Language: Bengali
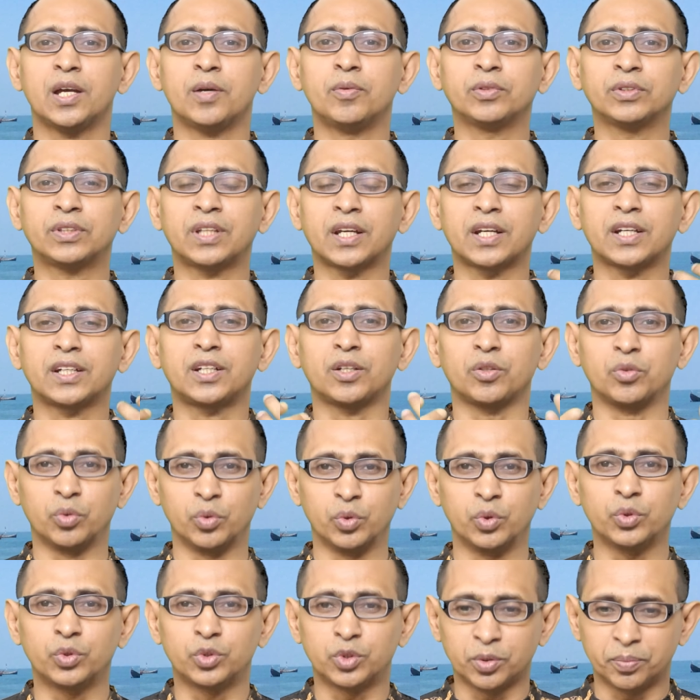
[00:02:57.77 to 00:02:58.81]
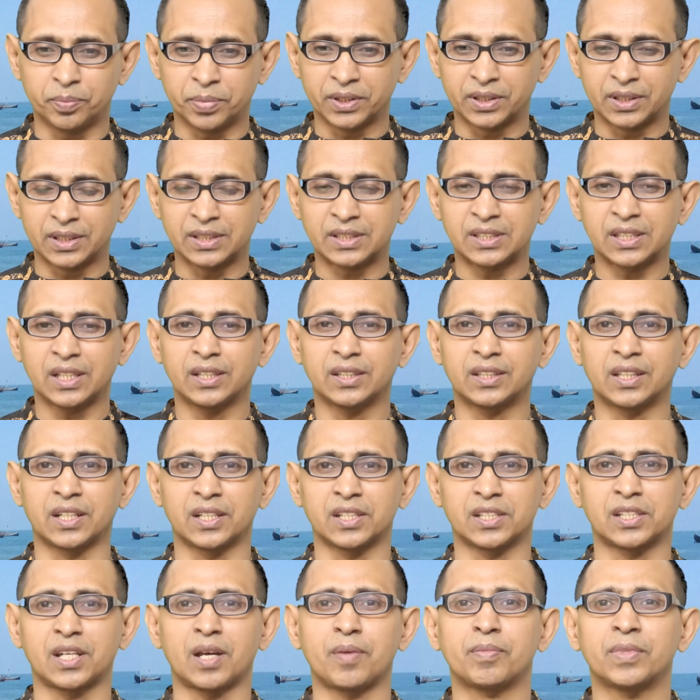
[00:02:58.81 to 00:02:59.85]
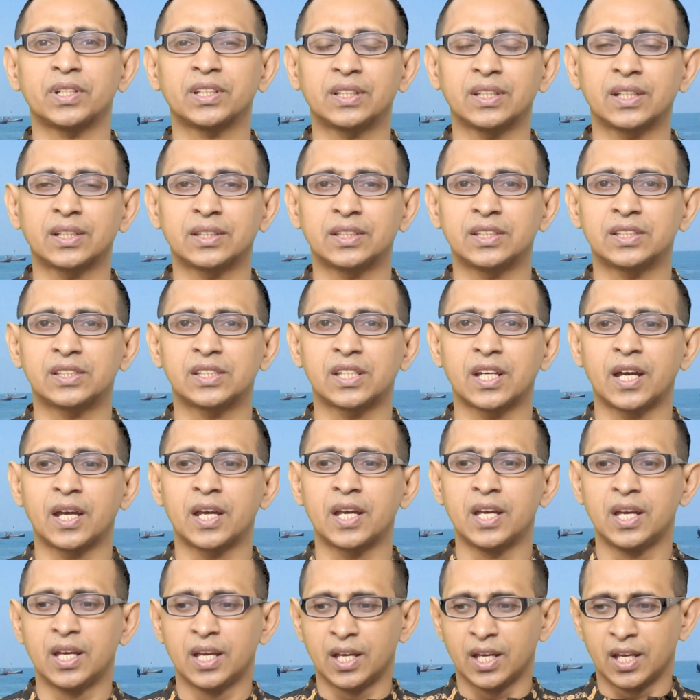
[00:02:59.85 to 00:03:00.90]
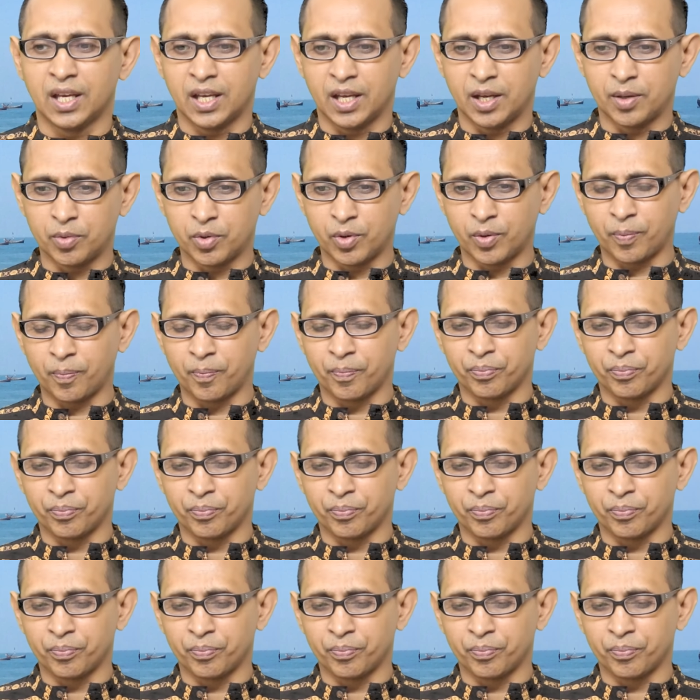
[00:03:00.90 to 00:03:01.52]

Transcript: এবং তারা একটা গুরুত্ব পেতে চায় তারা সামনে থাকতে চায় এবং